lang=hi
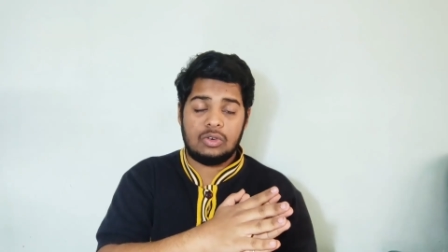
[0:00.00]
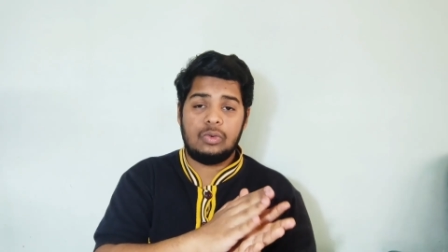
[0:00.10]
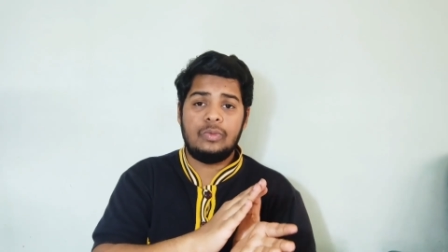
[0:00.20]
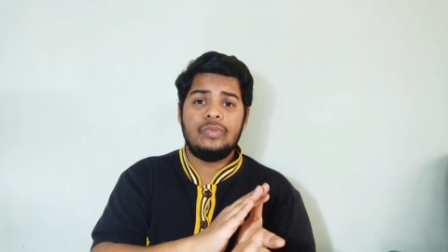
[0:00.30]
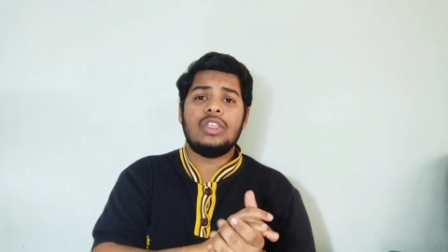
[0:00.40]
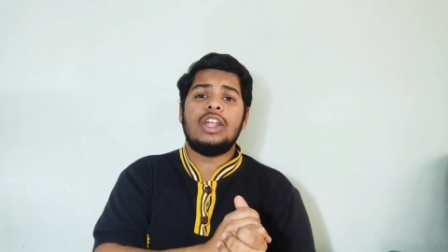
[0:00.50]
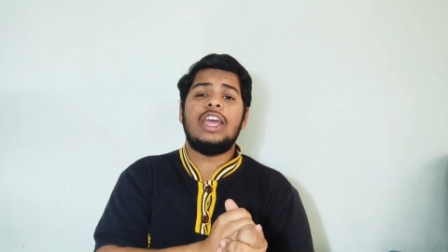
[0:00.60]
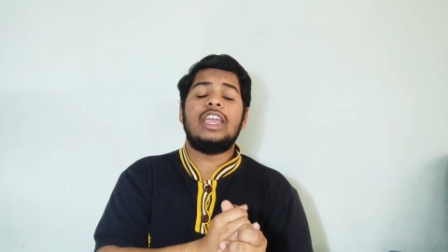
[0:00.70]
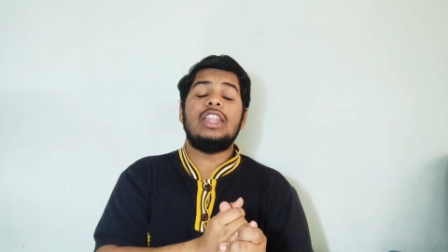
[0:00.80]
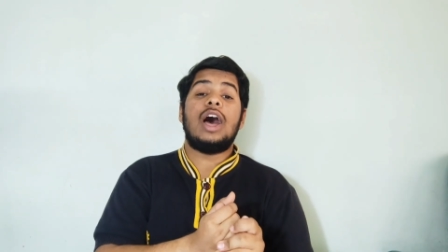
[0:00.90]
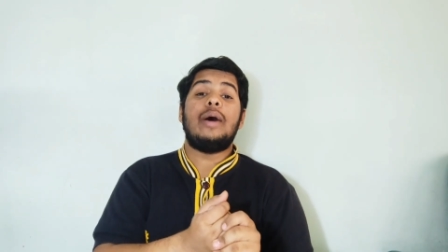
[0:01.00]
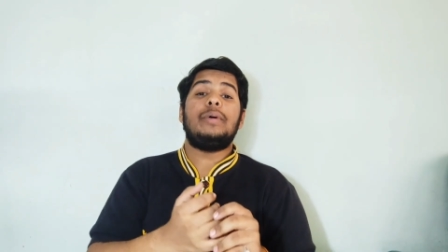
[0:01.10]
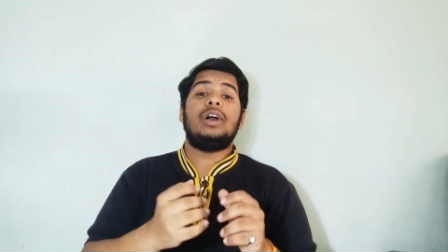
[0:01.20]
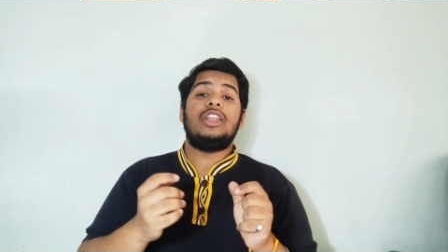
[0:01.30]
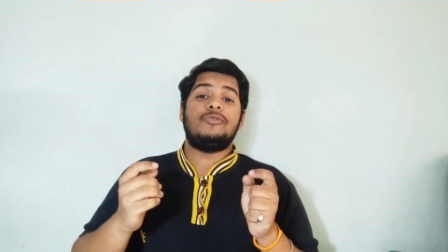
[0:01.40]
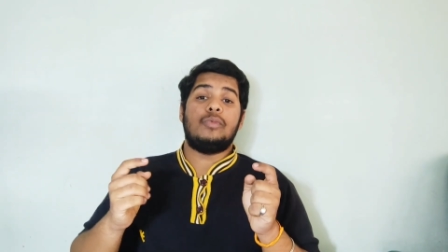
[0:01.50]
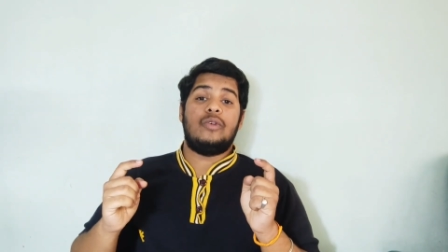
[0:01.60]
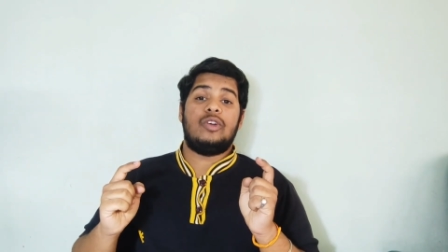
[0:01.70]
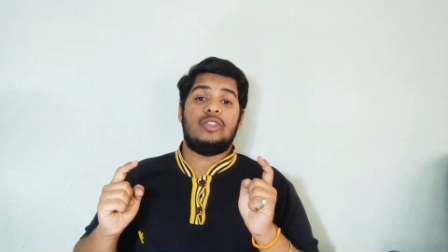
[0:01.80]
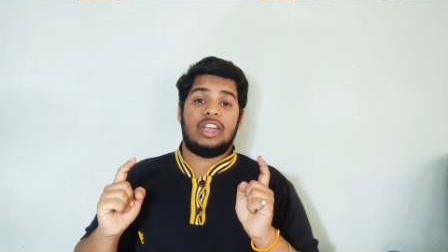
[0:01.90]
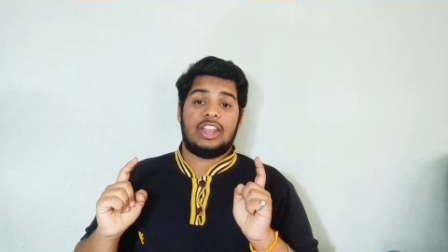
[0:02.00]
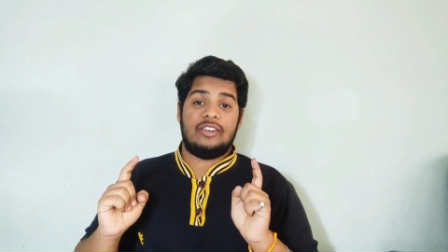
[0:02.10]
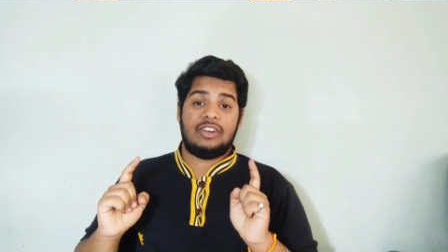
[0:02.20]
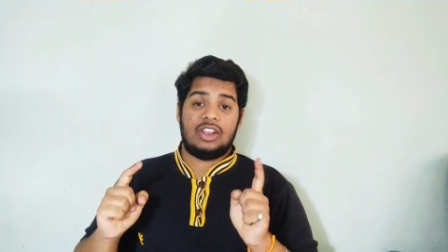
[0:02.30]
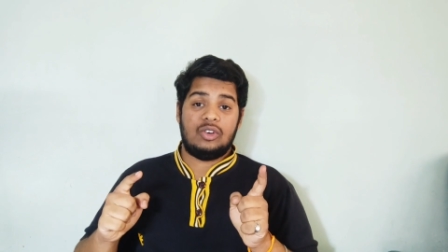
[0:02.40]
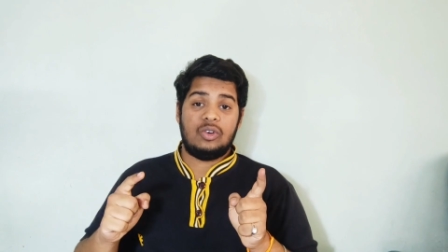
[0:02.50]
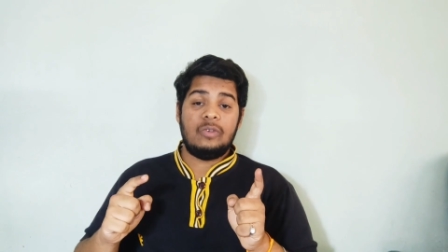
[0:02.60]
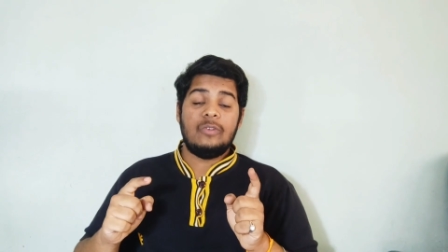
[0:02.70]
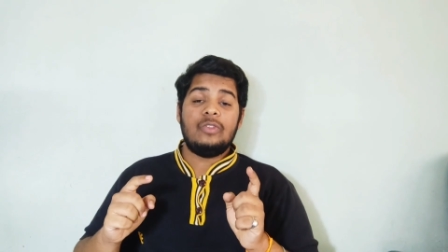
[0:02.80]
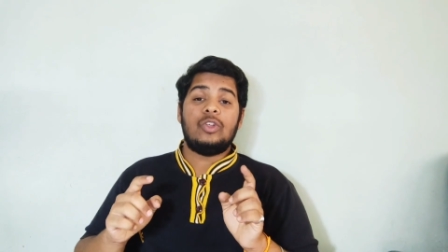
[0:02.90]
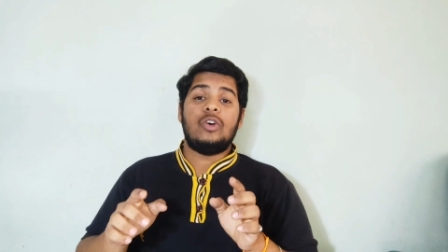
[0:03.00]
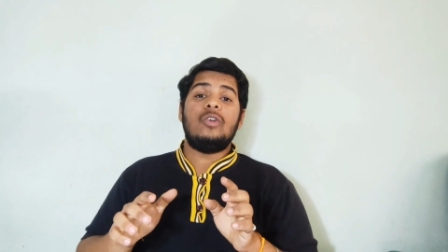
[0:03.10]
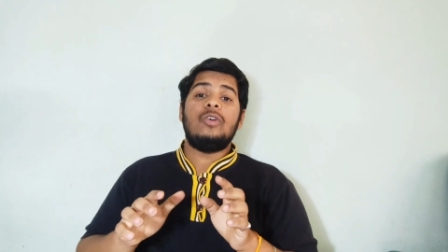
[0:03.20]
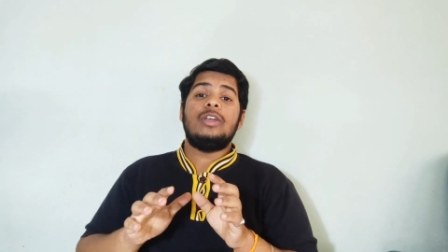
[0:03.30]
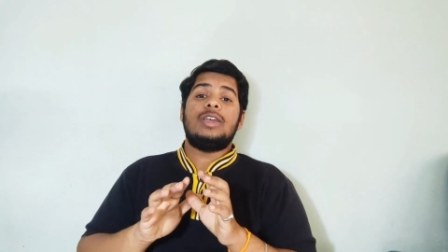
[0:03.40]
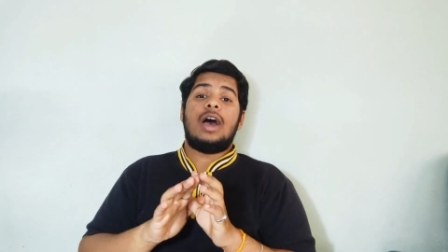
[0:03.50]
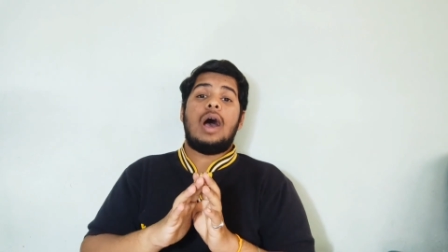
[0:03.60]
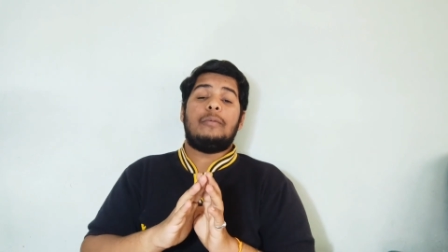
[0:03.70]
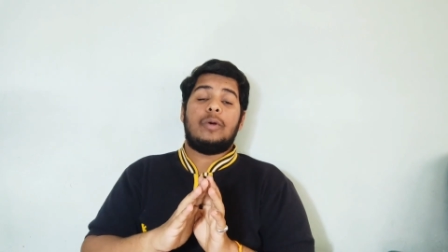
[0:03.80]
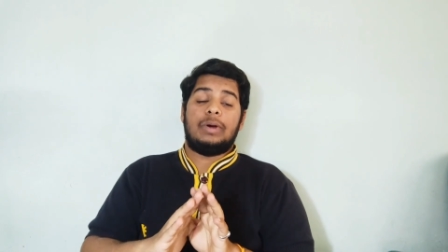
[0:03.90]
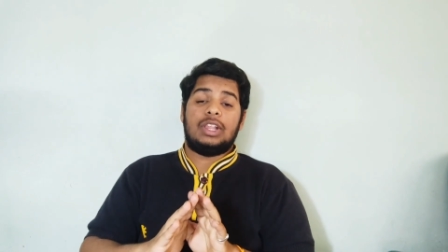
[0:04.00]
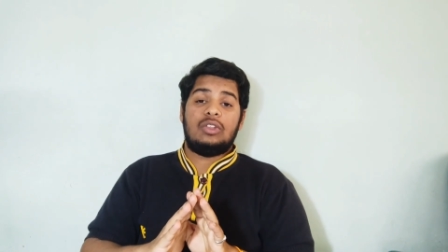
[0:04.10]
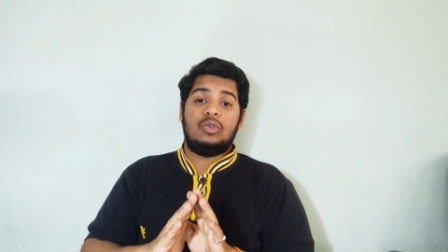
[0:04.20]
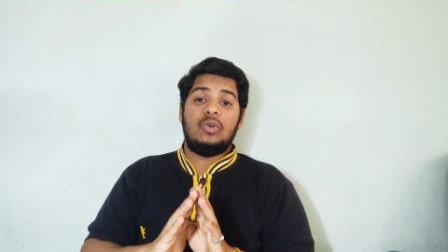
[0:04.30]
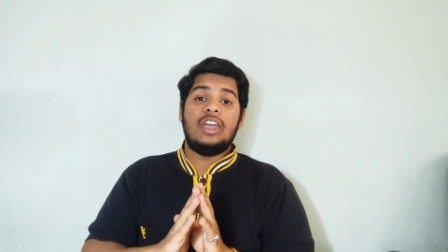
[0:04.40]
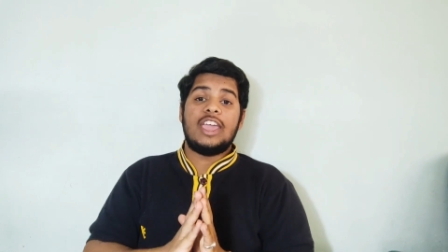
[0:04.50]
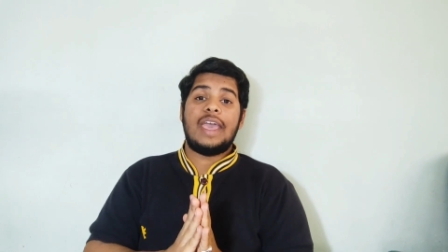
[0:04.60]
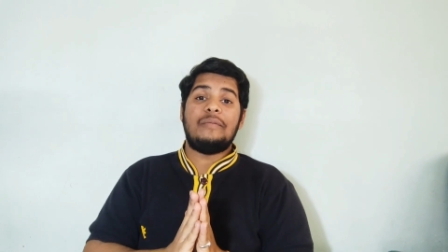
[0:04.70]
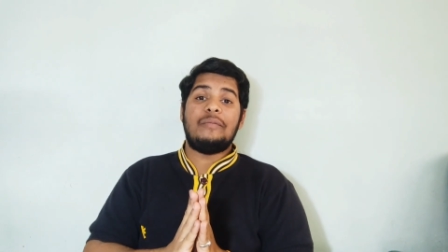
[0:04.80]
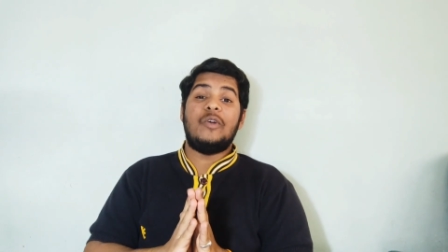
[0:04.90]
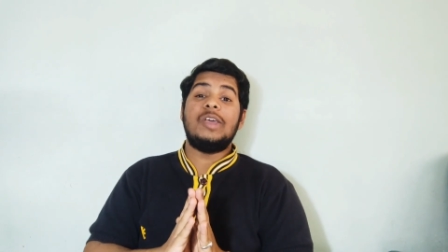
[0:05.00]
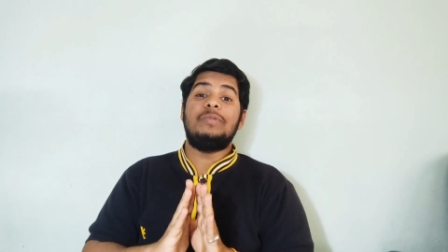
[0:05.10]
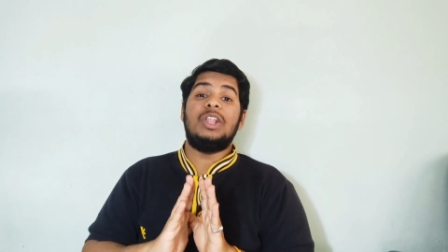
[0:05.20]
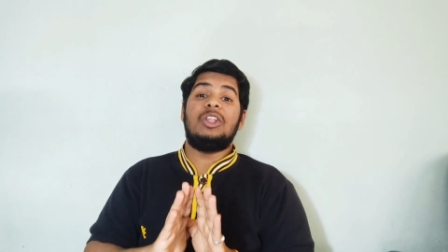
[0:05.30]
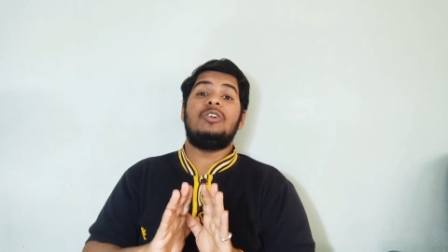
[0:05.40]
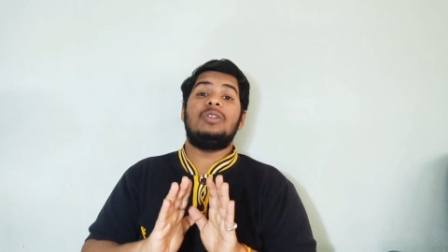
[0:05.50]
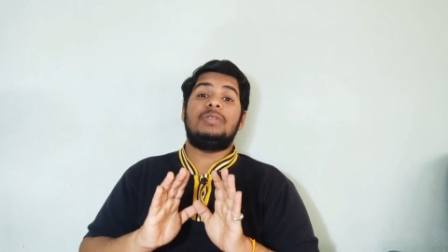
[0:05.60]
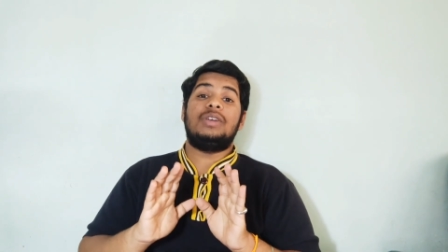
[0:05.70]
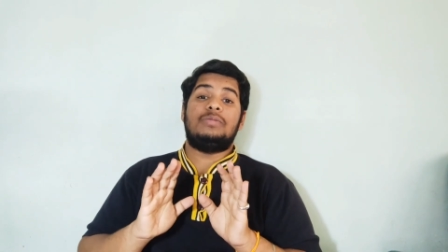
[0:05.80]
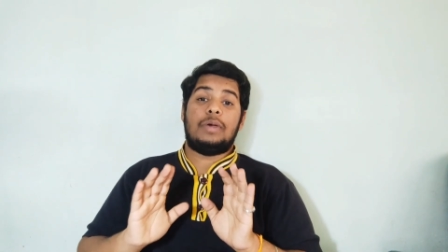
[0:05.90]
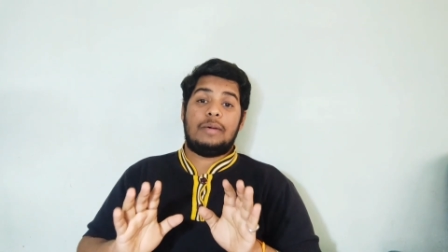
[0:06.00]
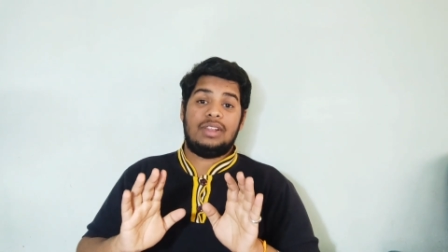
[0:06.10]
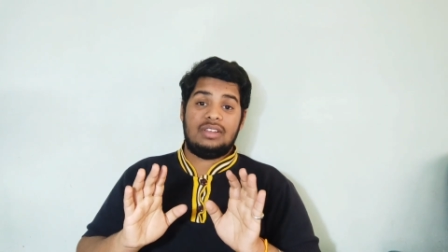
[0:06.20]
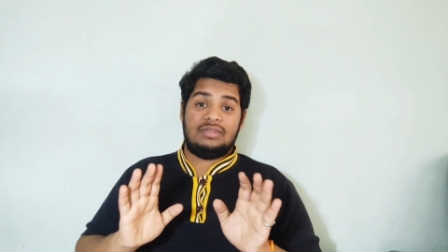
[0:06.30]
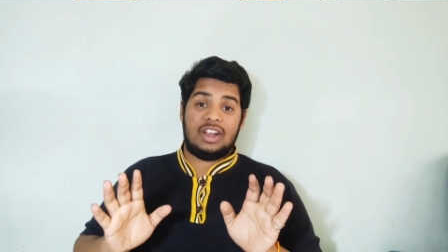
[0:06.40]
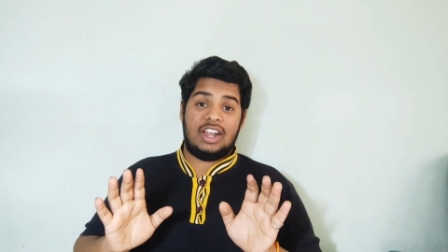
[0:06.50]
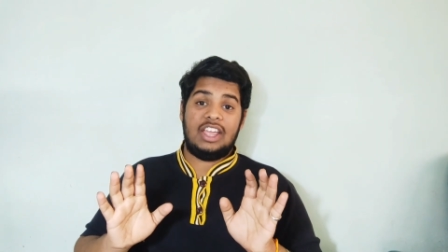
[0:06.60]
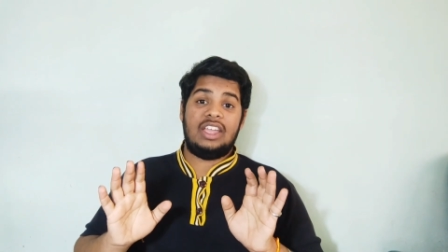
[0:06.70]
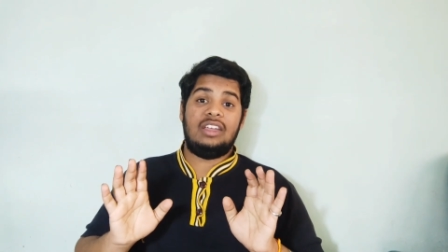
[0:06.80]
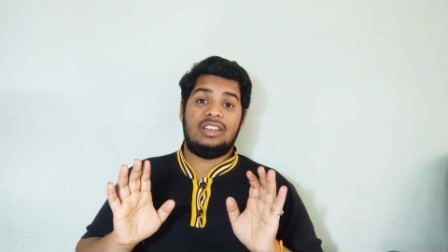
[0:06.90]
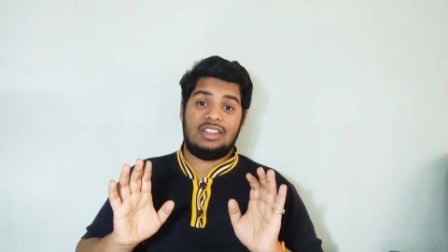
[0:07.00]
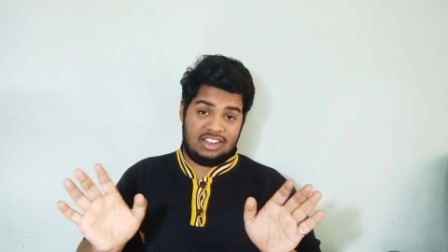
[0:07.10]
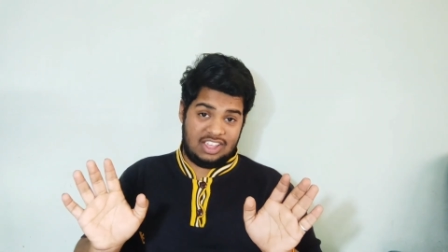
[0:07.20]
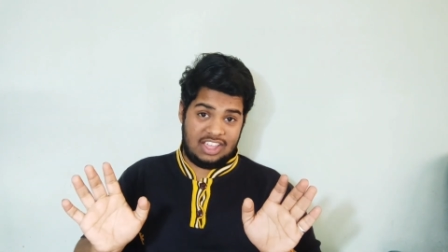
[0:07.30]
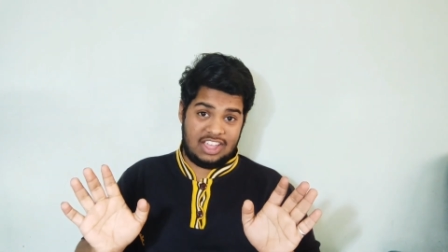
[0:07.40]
हूँ लेकिन आप अगर इस मूवी को देखने वाले हो तो आपको बता दूँ कि ये मूवी बिल्कुल भी फैमिली फ्रेंडली नहीं